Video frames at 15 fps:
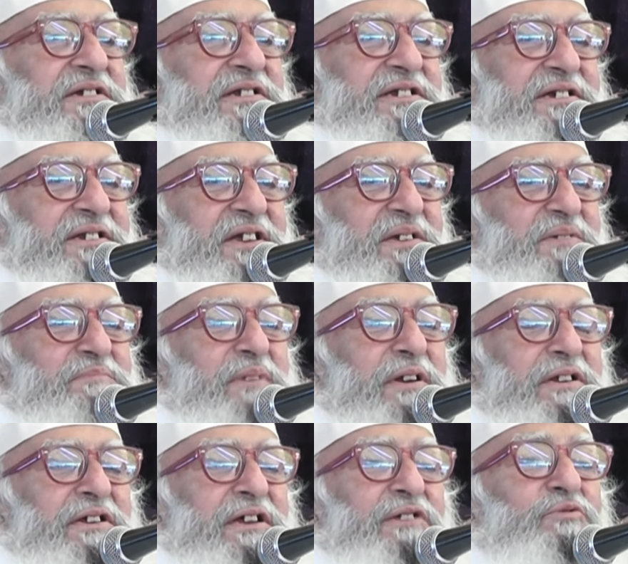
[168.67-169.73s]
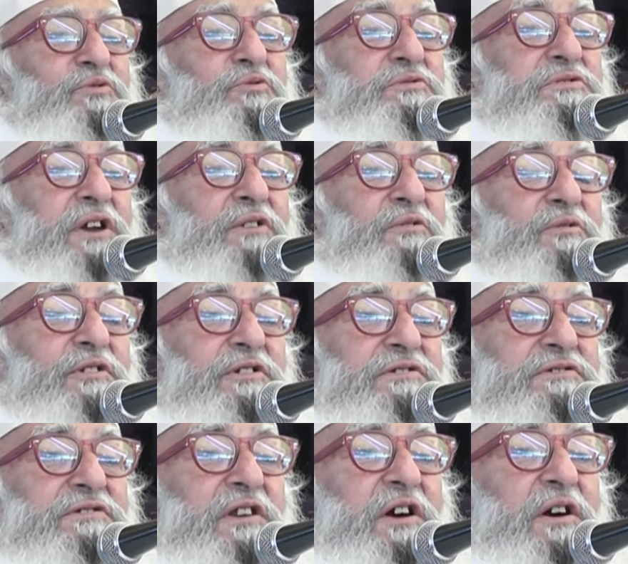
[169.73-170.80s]
के लिए नहीं बल्कि हजूर शाह
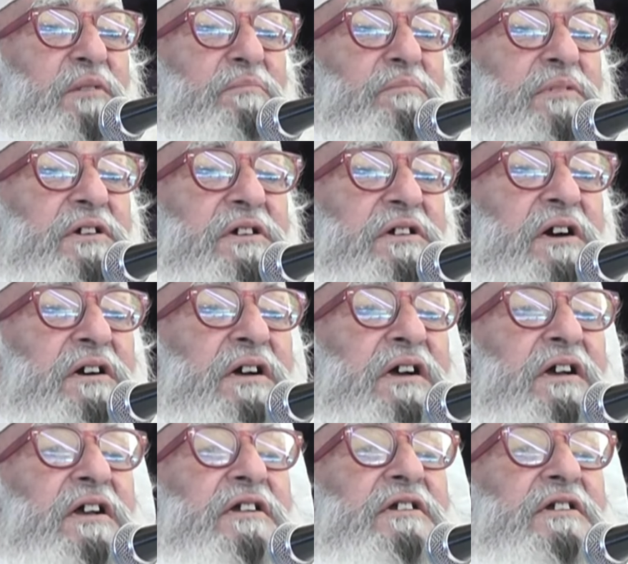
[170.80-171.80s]
का